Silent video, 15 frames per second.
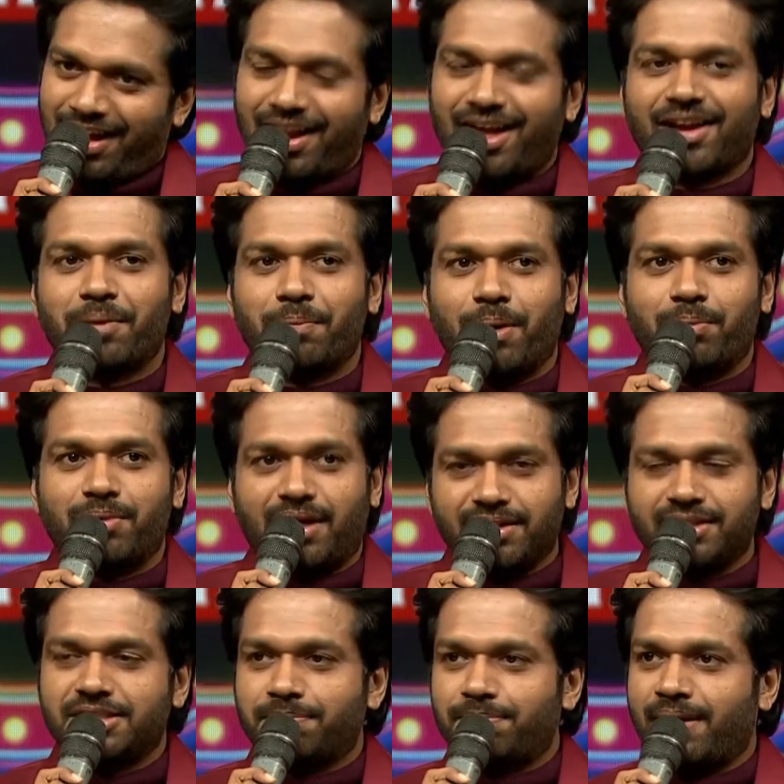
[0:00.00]
అలాగే పాప
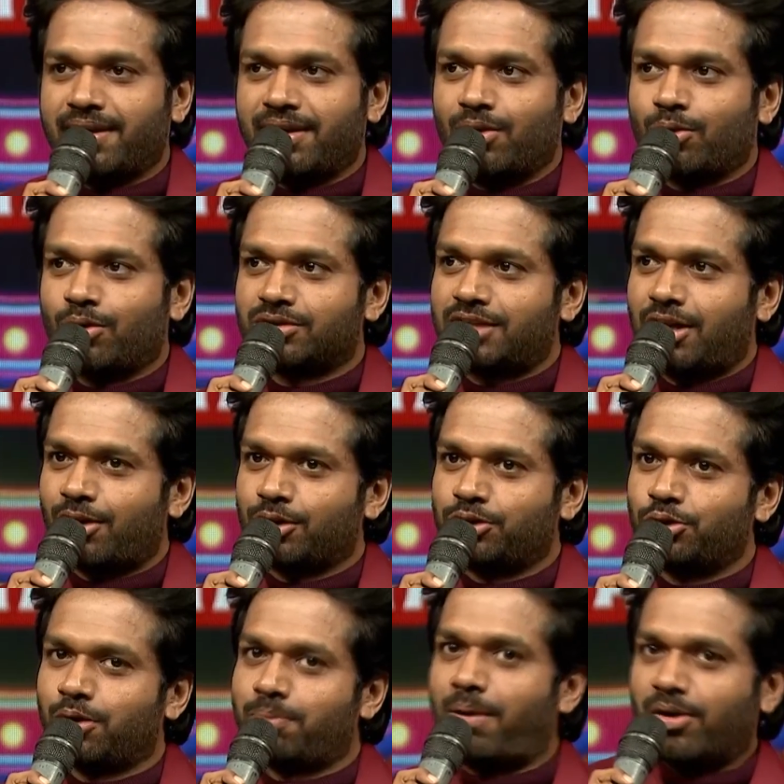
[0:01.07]
అదే చెప్పాను కదా ఒక్కొక్కసారి ఒక
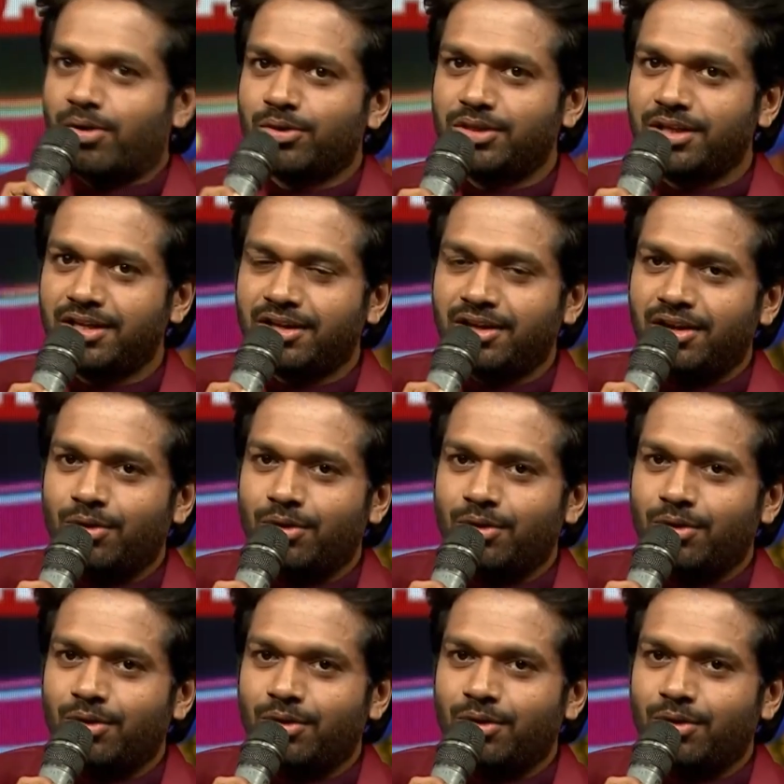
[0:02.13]
జోక్ పండుద్ది